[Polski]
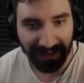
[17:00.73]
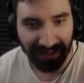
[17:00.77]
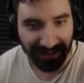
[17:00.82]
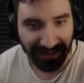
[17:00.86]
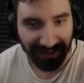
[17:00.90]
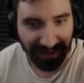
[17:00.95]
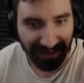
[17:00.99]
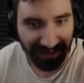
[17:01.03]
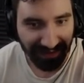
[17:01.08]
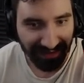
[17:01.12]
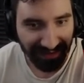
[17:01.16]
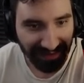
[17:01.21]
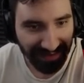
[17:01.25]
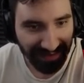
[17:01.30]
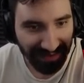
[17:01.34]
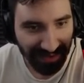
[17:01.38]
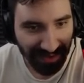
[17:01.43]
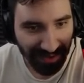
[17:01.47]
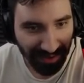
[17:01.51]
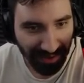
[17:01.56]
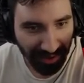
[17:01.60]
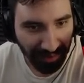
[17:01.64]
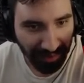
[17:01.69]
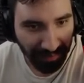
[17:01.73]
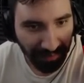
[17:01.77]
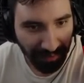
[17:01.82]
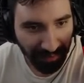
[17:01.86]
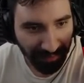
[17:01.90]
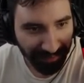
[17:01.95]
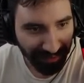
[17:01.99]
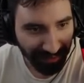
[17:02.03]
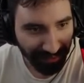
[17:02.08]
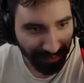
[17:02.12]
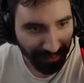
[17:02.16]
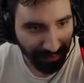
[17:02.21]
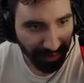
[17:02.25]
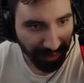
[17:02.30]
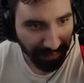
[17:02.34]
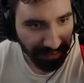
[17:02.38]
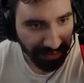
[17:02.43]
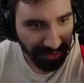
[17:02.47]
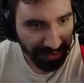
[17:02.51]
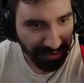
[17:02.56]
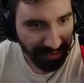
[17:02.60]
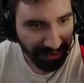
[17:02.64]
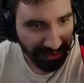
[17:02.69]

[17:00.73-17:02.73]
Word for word: Teren zastrzeżony, mów co tu robisz.